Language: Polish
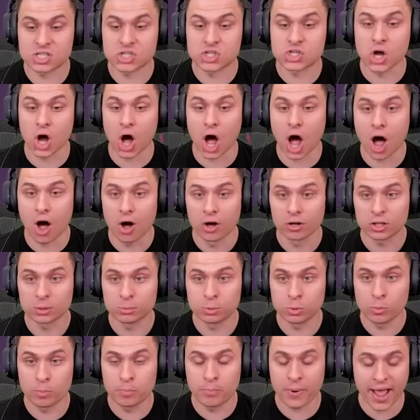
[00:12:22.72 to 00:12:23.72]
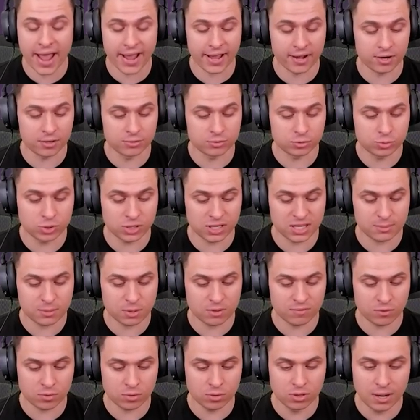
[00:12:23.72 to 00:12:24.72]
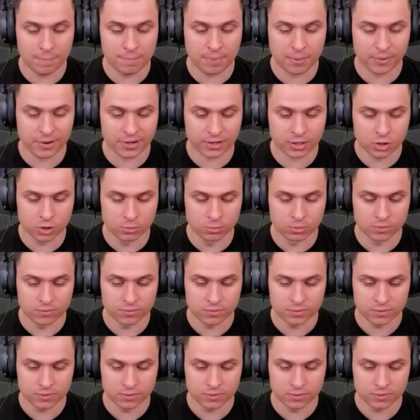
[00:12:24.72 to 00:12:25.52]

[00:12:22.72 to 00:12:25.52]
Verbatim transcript: Co? To był Bayron, który nie miał w ogóle power cube'ów.